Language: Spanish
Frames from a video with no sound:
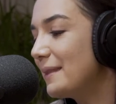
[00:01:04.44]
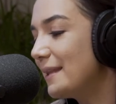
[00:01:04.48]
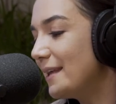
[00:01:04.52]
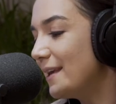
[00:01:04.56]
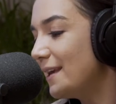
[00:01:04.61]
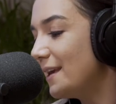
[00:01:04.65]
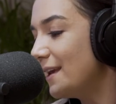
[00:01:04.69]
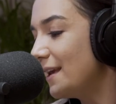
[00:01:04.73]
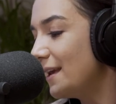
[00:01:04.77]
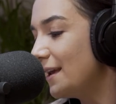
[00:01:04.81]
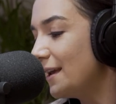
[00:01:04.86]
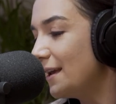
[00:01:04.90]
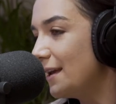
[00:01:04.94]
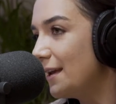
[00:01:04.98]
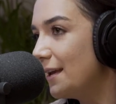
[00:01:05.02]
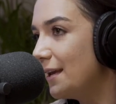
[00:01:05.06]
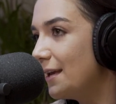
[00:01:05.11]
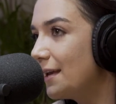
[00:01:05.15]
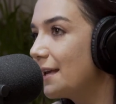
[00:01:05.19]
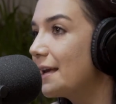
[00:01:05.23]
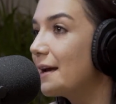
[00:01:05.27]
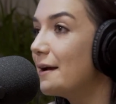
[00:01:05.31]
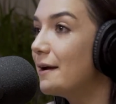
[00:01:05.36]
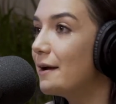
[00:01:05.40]
y,
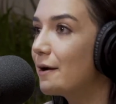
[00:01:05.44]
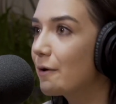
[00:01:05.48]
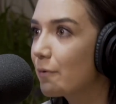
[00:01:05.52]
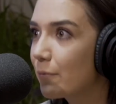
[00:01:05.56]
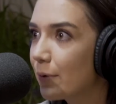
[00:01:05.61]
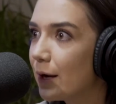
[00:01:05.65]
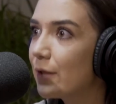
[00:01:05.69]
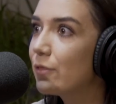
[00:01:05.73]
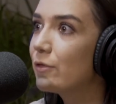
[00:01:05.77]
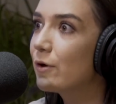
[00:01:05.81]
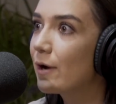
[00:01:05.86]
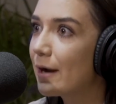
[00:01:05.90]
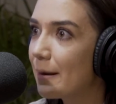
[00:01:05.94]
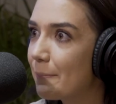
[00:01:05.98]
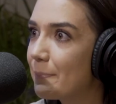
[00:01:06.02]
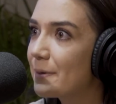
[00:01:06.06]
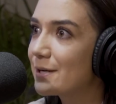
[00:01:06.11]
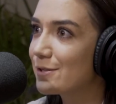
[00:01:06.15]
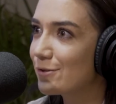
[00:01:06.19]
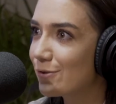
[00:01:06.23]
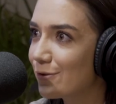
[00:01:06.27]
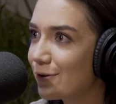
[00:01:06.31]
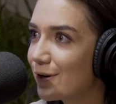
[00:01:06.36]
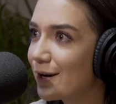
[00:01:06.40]
y, que cuando la
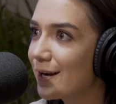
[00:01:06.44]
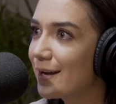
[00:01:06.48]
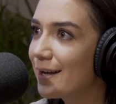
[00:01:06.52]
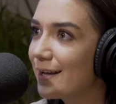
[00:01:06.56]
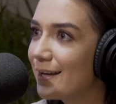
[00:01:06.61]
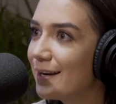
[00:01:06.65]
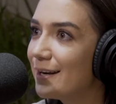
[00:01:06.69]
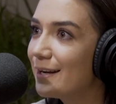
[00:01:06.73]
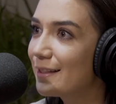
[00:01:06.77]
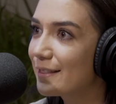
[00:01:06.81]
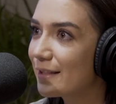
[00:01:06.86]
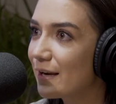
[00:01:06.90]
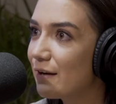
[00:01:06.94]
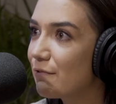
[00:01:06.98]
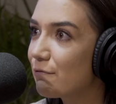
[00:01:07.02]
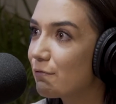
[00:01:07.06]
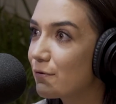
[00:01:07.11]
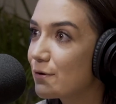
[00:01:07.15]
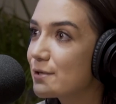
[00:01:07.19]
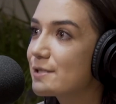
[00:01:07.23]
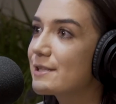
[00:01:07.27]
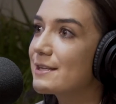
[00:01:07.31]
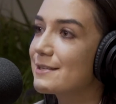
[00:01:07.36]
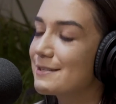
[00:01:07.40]
persona en el
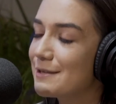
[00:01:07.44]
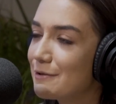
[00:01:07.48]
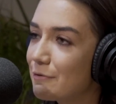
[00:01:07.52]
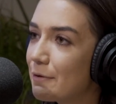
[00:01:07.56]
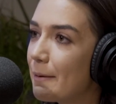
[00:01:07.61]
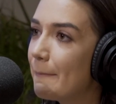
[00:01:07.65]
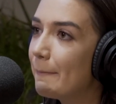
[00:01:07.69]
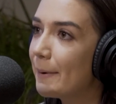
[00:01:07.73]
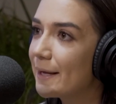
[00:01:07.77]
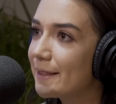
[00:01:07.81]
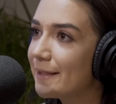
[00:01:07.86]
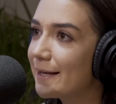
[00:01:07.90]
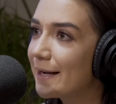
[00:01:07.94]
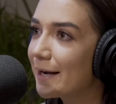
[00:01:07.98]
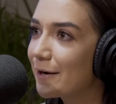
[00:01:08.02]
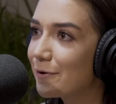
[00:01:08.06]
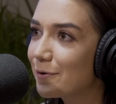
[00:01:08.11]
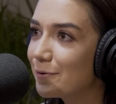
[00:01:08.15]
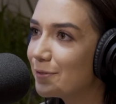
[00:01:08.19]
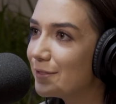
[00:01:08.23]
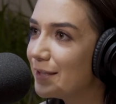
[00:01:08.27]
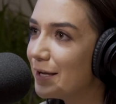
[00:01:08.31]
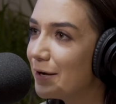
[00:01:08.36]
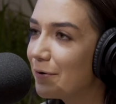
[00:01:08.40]
teléfono está siendo empática
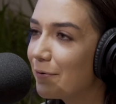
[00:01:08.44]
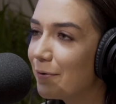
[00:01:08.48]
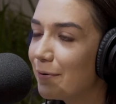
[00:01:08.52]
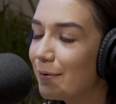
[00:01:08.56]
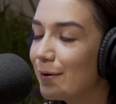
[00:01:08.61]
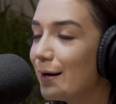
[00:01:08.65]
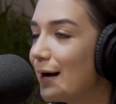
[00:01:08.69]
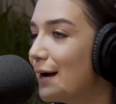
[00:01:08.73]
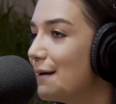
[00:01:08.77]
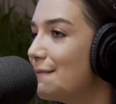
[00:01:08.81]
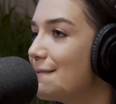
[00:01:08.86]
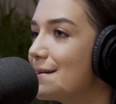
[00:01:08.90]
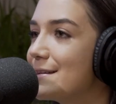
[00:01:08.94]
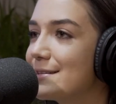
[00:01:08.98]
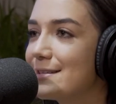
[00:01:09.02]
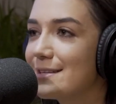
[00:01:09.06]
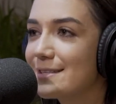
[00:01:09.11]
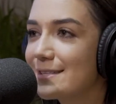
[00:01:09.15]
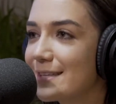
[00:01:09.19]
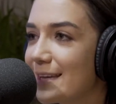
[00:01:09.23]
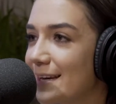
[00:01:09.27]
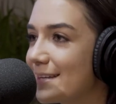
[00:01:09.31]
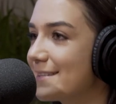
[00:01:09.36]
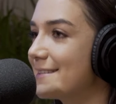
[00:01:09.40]
contigo, hay
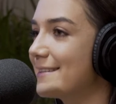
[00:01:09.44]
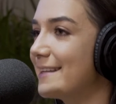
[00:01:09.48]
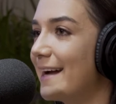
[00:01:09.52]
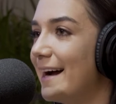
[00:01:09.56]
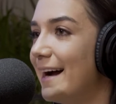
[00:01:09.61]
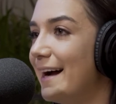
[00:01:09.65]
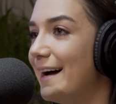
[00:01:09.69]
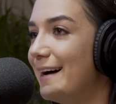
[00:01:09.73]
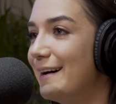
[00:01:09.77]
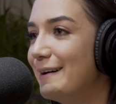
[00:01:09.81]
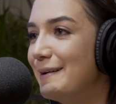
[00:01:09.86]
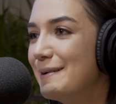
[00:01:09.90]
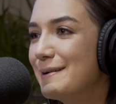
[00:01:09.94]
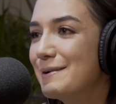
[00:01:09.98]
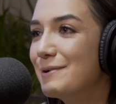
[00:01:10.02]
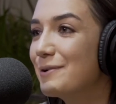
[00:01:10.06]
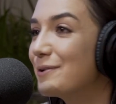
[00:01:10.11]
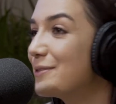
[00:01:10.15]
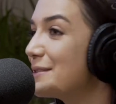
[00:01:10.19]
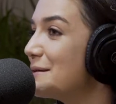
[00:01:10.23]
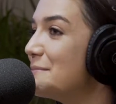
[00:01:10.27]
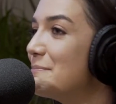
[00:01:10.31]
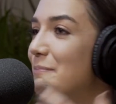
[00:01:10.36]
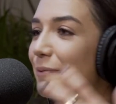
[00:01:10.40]
veces que hasta
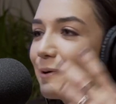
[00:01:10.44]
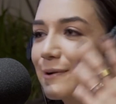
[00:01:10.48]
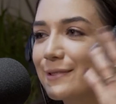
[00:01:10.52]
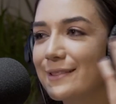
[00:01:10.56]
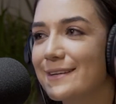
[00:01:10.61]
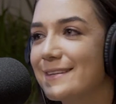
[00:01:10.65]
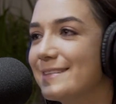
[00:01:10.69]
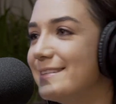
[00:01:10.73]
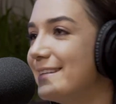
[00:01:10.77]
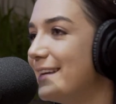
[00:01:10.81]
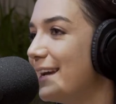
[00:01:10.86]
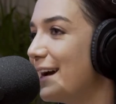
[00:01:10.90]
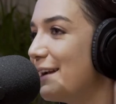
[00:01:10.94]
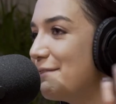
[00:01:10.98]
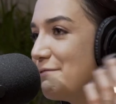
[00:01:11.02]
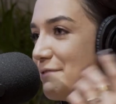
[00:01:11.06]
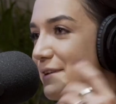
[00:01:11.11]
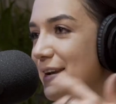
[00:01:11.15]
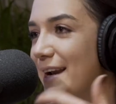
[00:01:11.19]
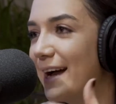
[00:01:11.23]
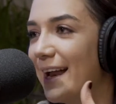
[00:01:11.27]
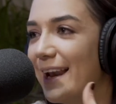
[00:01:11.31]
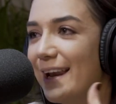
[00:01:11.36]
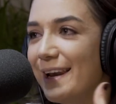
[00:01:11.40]
no te importa si al
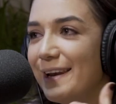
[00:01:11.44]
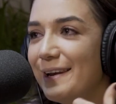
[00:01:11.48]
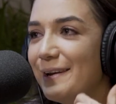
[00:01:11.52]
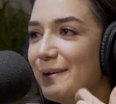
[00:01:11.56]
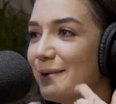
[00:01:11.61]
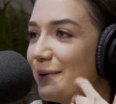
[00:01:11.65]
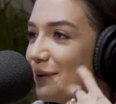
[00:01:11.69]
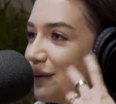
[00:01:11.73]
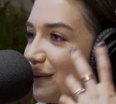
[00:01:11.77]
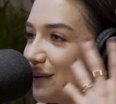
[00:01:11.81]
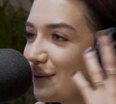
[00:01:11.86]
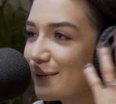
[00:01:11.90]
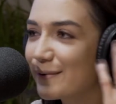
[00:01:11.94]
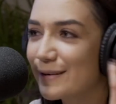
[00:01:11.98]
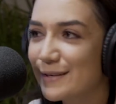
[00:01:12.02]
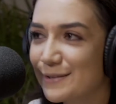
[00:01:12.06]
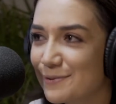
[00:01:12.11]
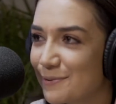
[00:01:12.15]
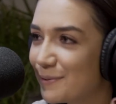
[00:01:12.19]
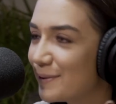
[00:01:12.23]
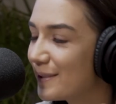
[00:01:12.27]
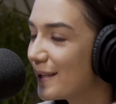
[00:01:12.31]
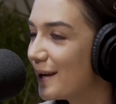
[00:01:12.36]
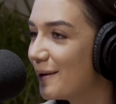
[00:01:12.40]
final no
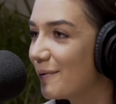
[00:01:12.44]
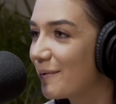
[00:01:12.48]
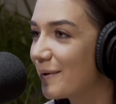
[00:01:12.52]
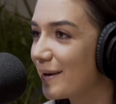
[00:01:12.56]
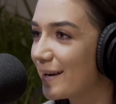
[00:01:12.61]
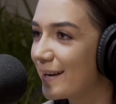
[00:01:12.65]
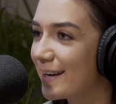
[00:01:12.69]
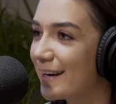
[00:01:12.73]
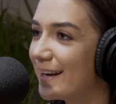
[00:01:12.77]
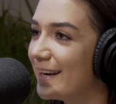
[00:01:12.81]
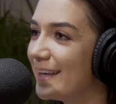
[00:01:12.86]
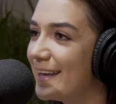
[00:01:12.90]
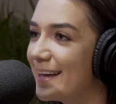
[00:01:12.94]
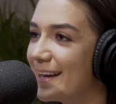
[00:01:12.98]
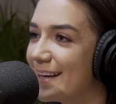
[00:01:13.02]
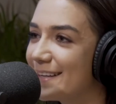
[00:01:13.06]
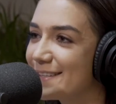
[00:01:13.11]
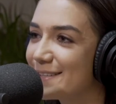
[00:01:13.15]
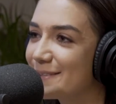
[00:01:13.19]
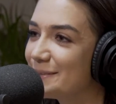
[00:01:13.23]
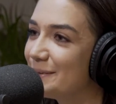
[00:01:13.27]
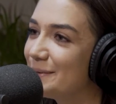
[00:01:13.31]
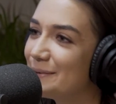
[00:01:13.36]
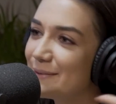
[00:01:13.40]
resulta lo que
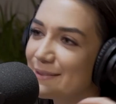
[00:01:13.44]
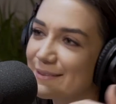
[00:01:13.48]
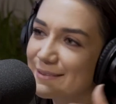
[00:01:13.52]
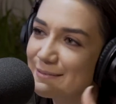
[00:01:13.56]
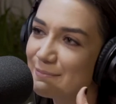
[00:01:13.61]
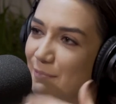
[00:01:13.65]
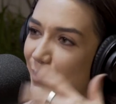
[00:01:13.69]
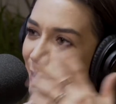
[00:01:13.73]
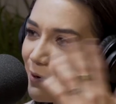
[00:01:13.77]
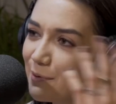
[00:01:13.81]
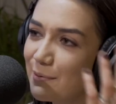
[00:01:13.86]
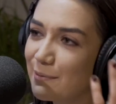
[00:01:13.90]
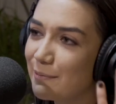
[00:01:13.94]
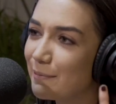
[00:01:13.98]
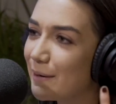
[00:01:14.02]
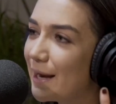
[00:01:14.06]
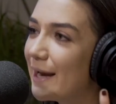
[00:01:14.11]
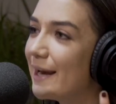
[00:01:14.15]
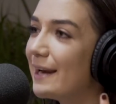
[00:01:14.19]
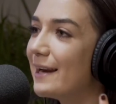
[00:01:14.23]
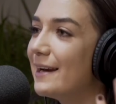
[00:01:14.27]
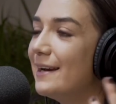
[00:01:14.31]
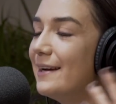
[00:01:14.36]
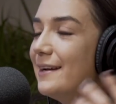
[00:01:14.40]
querías o bueno,
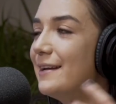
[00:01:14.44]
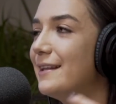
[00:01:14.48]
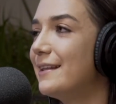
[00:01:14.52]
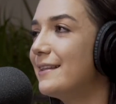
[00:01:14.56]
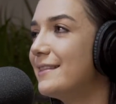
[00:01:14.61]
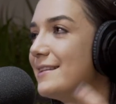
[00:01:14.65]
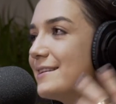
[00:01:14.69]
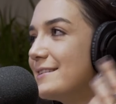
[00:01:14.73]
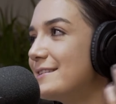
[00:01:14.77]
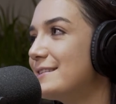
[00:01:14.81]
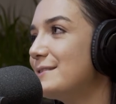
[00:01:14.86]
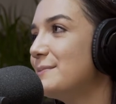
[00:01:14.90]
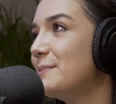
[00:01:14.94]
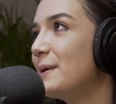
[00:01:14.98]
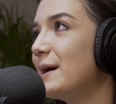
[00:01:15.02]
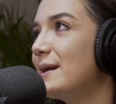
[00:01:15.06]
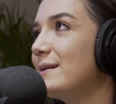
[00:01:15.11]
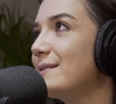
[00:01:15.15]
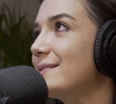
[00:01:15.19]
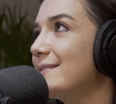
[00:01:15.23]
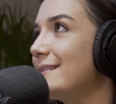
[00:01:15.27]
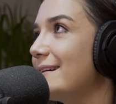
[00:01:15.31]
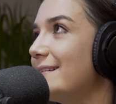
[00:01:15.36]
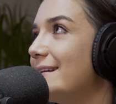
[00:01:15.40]
igual dices,
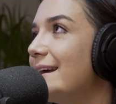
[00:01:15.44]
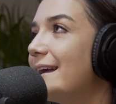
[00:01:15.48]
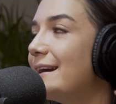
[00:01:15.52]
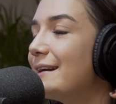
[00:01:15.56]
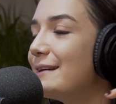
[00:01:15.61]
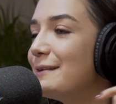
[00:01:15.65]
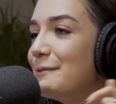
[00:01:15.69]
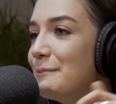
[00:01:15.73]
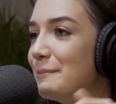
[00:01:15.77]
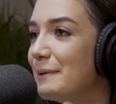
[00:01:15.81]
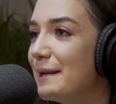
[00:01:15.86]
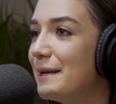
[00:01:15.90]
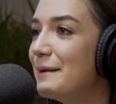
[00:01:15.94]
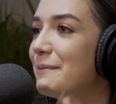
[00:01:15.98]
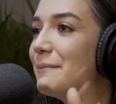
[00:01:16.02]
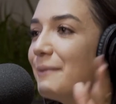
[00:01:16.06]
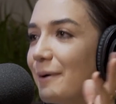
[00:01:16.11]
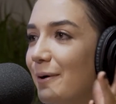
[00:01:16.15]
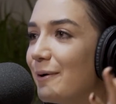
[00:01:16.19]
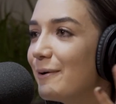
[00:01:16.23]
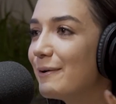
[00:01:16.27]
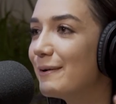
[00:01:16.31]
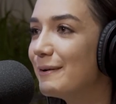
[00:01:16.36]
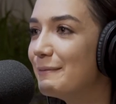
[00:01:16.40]
bueno, está bien,
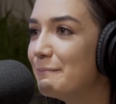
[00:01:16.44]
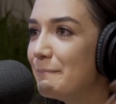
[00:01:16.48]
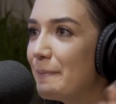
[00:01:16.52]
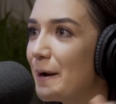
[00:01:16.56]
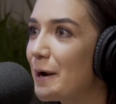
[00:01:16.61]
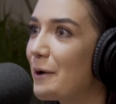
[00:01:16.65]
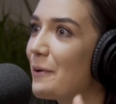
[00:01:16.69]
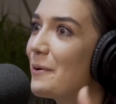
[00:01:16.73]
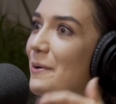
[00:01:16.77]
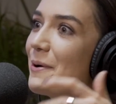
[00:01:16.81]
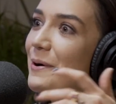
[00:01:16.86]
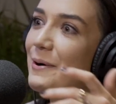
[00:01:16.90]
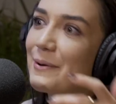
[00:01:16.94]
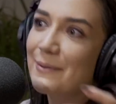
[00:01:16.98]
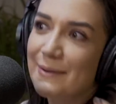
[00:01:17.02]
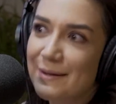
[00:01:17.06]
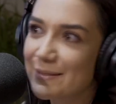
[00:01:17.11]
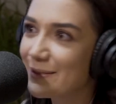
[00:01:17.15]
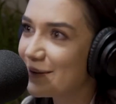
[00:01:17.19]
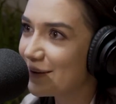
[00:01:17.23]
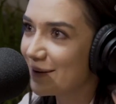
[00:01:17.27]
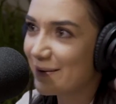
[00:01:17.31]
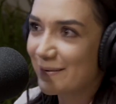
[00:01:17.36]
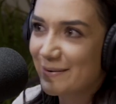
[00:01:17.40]
mínimo, pero luego
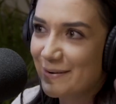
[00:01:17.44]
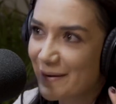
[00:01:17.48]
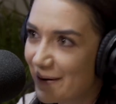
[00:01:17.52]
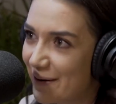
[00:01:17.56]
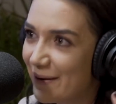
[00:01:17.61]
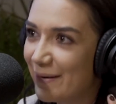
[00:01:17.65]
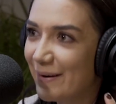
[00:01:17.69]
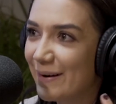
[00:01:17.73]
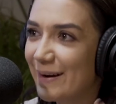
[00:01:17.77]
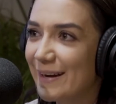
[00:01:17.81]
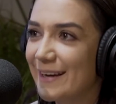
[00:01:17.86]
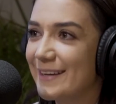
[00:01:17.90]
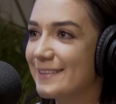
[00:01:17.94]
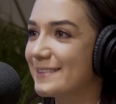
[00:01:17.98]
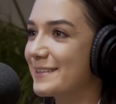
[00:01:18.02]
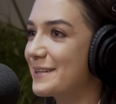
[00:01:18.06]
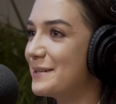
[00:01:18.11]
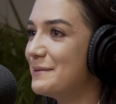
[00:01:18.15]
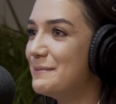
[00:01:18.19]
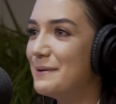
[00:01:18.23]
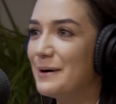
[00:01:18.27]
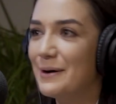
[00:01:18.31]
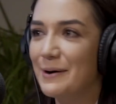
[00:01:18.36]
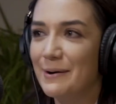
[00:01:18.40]
cuando no es
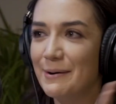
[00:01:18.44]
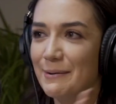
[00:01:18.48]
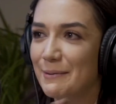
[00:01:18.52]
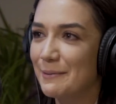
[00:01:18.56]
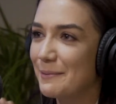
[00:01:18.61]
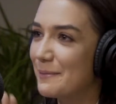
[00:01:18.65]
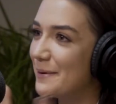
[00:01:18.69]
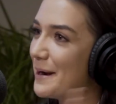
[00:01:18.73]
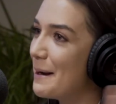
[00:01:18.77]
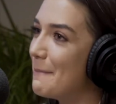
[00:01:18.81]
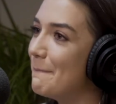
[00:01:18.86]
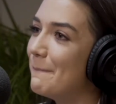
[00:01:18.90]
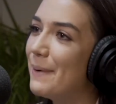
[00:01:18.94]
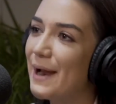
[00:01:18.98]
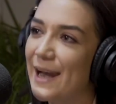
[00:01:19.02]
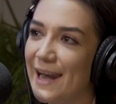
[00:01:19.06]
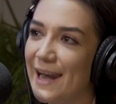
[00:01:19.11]
como cuando una pelea.